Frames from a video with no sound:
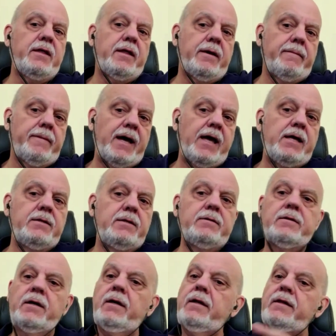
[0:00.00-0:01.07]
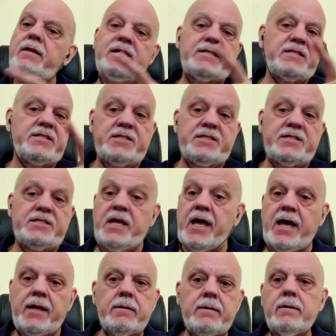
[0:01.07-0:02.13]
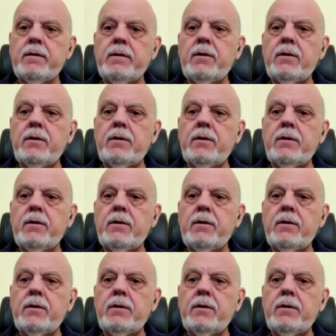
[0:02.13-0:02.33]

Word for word: de 20, de 100,